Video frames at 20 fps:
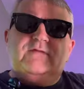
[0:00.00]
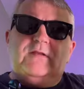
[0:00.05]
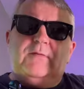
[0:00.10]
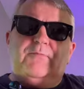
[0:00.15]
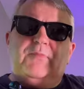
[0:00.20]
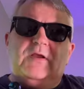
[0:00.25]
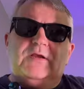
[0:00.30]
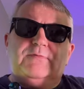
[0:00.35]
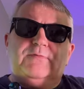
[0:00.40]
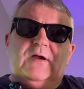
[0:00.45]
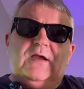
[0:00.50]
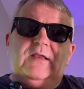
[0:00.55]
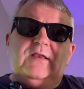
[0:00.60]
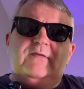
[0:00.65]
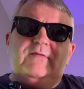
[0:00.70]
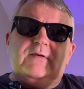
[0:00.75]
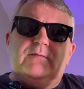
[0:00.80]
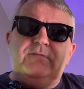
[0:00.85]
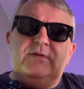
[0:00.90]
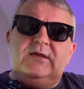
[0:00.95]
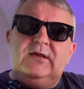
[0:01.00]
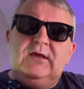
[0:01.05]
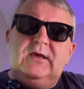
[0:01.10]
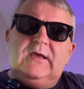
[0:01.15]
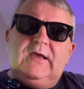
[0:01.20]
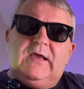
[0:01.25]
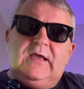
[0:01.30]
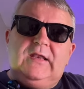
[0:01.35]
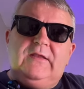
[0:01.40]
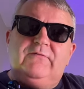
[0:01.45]
Cette plage braille, les amis,
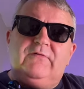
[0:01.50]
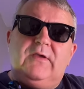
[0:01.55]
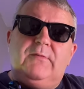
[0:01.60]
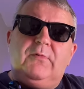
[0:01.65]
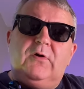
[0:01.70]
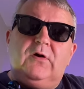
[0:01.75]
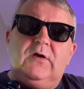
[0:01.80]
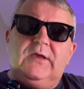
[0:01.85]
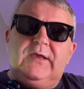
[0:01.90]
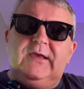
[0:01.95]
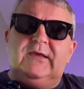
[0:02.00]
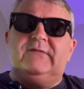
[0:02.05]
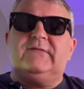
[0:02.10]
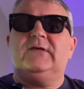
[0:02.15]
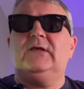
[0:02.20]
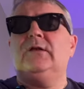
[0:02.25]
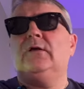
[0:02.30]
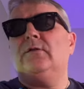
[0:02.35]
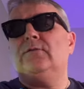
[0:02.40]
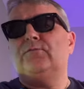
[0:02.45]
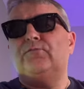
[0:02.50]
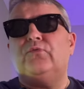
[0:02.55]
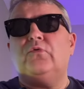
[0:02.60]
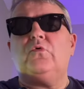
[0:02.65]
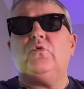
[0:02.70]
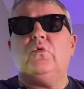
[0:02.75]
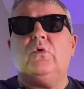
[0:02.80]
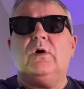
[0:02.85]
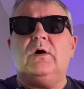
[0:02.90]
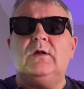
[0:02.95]
elle est vraiment excellente.
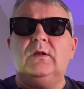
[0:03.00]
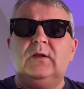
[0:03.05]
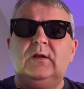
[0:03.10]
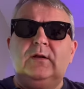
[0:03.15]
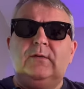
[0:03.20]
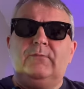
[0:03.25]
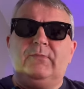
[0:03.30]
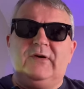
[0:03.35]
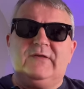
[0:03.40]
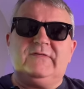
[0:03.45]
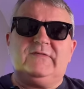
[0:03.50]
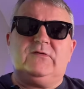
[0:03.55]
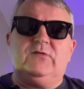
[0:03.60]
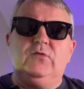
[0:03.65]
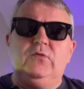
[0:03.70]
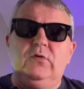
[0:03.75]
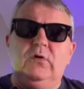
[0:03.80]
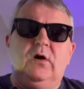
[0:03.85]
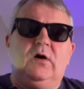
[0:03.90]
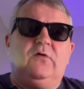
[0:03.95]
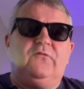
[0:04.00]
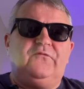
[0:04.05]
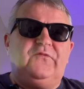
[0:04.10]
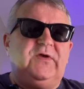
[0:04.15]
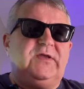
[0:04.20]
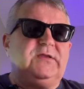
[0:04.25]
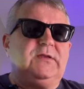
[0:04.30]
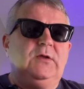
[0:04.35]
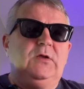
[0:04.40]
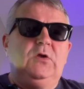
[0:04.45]
Pourquoi Parce que, en
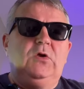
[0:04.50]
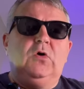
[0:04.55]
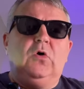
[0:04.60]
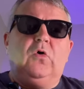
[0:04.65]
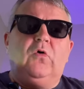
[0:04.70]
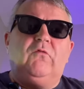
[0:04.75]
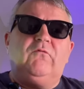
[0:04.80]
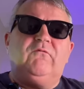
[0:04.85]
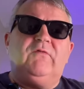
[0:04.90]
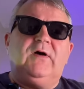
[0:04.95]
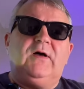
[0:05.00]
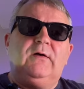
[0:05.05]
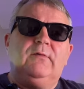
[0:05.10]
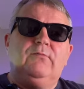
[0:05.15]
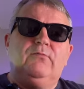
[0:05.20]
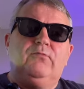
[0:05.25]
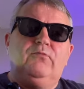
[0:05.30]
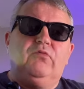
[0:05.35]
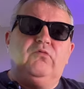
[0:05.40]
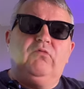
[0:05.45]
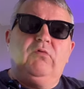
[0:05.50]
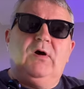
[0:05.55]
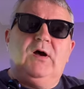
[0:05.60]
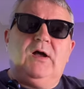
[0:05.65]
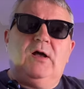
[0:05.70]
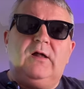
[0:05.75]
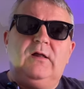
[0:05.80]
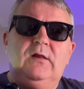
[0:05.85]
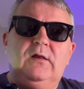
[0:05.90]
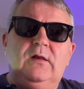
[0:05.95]
fait, on va
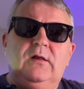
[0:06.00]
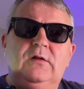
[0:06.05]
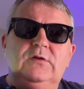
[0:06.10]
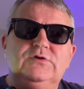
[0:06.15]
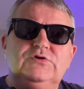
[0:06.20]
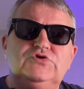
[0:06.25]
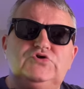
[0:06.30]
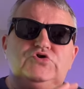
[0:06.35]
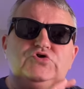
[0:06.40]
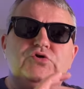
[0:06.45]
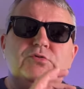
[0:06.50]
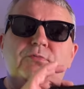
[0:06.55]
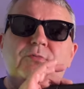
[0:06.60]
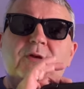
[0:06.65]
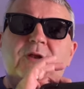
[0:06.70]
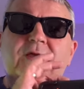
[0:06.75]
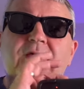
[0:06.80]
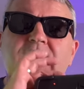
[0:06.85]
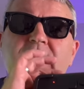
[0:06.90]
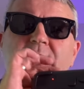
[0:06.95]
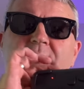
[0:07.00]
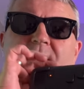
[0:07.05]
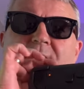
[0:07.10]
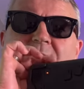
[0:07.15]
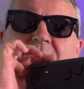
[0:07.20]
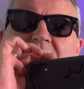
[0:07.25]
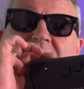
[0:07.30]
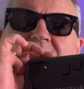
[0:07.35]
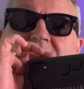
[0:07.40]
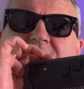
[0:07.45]
pouvoir jumeler
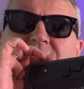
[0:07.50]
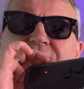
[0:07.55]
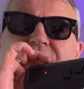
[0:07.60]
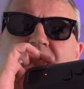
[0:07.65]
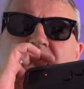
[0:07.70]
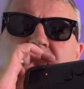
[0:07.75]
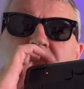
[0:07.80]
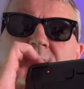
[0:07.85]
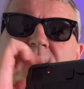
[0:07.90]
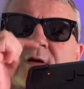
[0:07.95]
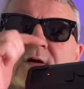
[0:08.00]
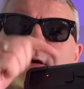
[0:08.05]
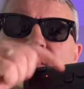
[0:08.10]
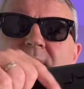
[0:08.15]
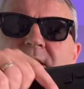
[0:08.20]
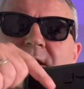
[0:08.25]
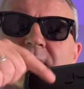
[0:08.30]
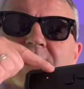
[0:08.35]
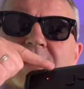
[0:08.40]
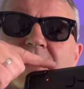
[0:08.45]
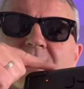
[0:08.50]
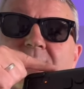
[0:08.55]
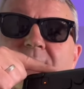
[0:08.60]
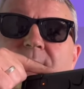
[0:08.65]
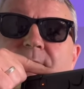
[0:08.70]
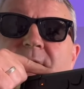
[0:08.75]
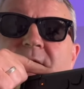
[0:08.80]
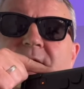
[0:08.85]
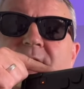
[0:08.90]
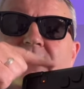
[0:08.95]
un iPhone et aller
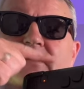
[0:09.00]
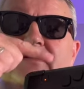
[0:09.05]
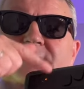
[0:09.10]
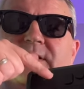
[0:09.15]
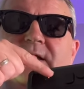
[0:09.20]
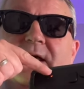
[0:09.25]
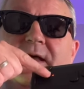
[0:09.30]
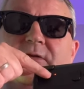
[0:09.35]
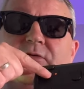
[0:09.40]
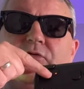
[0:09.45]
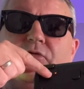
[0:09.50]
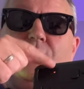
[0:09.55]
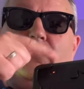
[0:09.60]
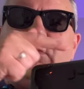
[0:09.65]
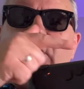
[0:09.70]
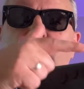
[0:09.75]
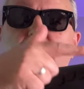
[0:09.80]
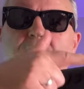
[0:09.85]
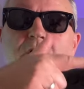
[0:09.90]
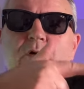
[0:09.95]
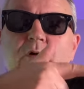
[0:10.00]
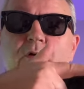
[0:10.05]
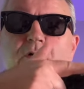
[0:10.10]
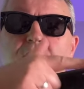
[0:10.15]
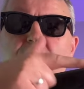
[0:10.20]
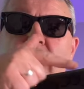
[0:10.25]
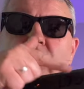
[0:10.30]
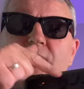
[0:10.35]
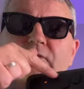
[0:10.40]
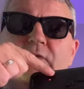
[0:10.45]
mettre directement
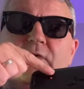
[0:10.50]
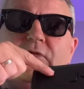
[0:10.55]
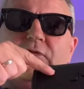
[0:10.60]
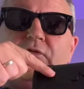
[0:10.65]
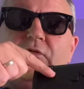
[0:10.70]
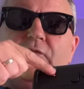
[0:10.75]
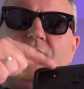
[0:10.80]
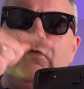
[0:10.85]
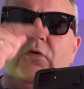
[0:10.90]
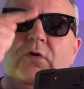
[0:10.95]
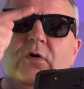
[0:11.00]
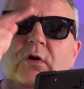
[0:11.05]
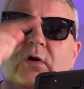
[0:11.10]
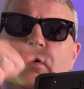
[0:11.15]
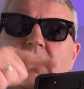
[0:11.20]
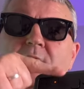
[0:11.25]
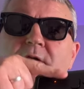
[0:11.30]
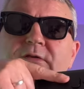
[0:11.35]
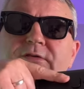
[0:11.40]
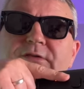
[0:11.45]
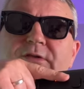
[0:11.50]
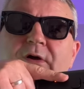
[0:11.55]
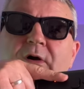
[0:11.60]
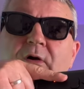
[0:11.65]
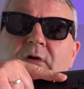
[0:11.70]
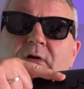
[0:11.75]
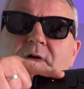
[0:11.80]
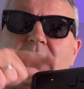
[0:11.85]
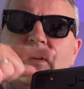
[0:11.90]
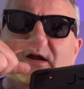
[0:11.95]
le voice-over
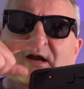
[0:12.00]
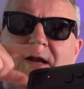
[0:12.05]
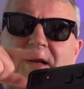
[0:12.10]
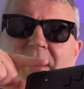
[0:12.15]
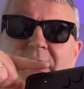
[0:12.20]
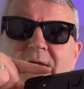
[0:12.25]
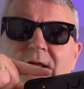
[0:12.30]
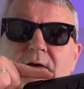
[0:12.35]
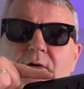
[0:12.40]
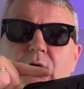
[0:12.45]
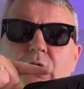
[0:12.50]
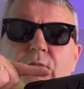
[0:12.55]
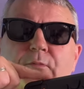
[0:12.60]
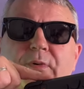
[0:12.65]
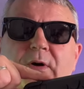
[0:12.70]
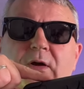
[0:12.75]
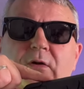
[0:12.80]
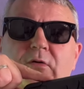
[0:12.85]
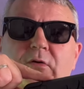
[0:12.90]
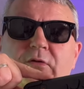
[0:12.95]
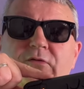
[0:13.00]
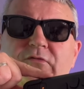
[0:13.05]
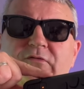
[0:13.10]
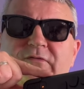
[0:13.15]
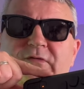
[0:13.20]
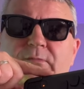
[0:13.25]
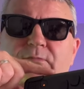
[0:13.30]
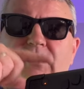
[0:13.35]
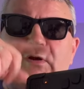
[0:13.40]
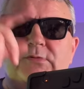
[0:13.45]
dans les haut-parleurs de
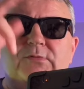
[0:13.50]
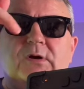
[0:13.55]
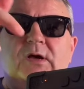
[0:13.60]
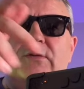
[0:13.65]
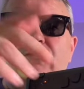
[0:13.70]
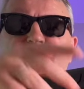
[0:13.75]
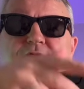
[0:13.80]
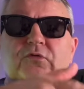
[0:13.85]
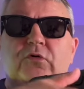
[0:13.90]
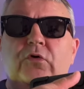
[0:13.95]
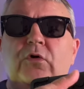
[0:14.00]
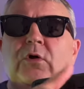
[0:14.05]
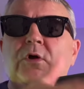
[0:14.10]
cette plage braille, puisque